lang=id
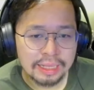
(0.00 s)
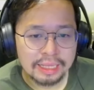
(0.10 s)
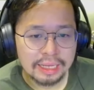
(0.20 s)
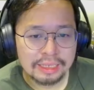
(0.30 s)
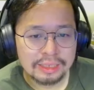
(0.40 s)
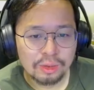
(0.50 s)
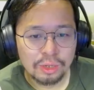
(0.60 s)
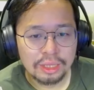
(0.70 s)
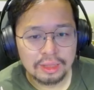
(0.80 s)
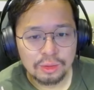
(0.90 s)
Gear
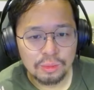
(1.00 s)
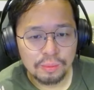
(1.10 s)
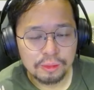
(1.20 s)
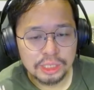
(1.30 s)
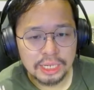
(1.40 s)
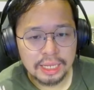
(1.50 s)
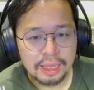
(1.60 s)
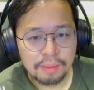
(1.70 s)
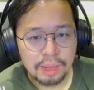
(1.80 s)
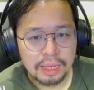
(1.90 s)
Solid itu
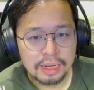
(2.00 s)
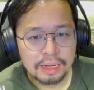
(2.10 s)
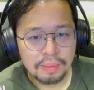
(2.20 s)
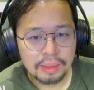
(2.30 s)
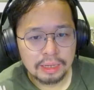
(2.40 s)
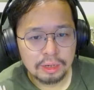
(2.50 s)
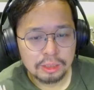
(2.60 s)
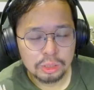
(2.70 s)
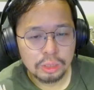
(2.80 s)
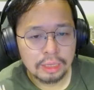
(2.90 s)
puncaknya emang ada di Metal
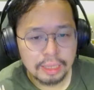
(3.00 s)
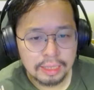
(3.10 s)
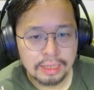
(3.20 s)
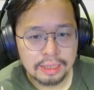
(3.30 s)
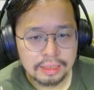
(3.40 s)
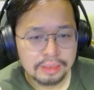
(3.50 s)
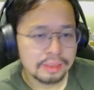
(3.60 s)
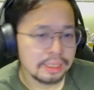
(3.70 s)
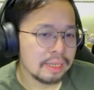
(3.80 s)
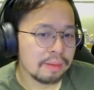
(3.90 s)
Gear Solid 3
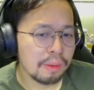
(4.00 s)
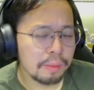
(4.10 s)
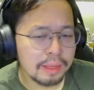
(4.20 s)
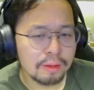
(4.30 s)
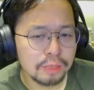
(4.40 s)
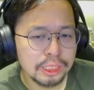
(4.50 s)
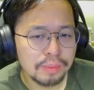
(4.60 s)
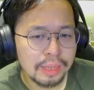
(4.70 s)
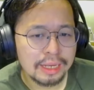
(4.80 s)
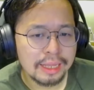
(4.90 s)
jadi memang
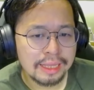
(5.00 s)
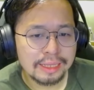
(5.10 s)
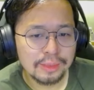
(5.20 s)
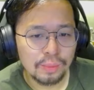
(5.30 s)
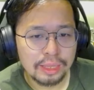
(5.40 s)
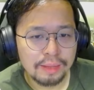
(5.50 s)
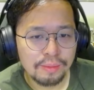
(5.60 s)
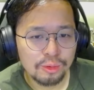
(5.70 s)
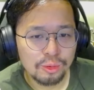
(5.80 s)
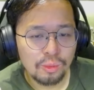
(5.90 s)
Kojima ini sepertinya
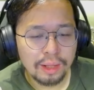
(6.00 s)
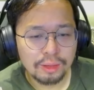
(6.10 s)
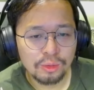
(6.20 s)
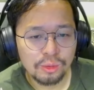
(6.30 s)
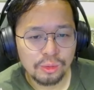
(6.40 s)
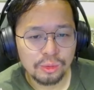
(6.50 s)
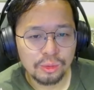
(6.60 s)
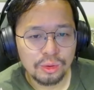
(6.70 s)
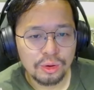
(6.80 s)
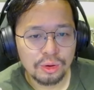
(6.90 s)
butuh waktu
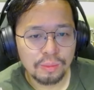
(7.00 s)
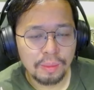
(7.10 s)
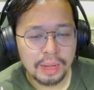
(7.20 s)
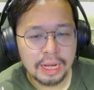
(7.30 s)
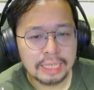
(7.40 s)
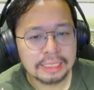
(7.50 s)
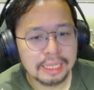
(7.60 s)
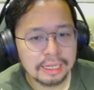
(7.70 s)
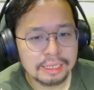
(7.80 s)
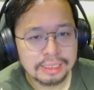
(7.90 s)
untuk
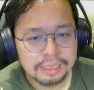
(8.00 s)
pemanasan ya.